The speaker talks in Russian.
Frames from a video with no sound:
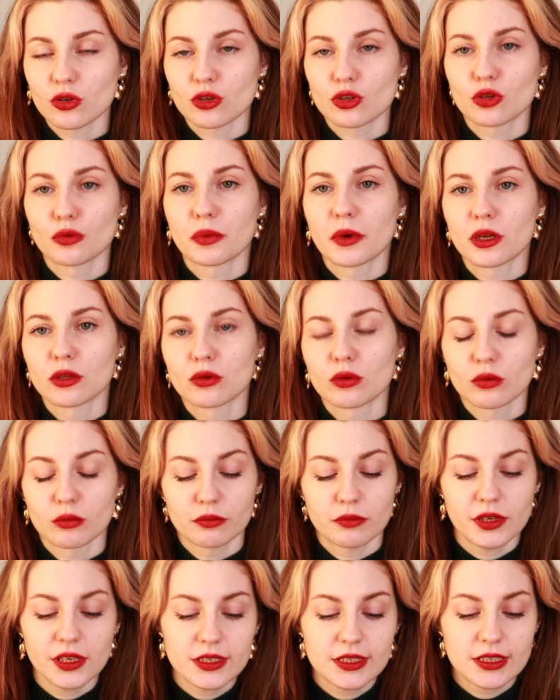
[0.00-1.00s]
чтобы оно
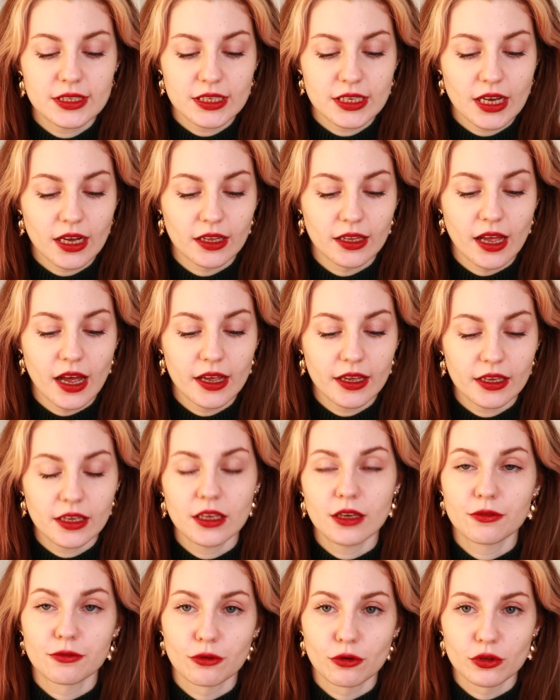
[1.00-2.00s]
блестело,
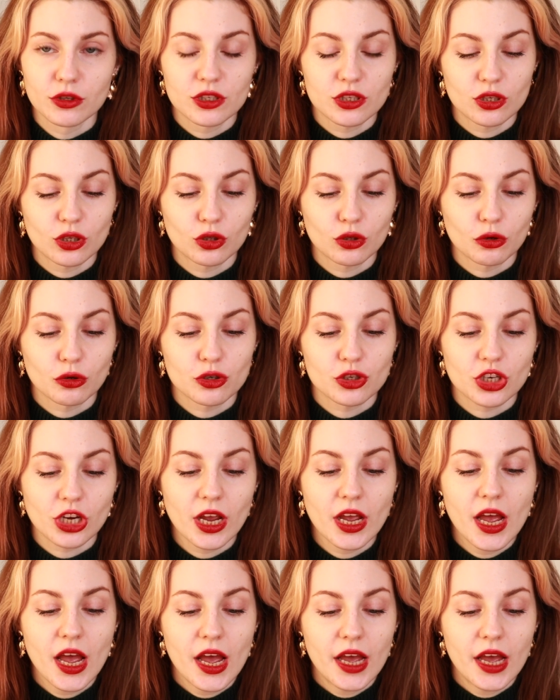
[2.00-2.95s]
и волосы тоже.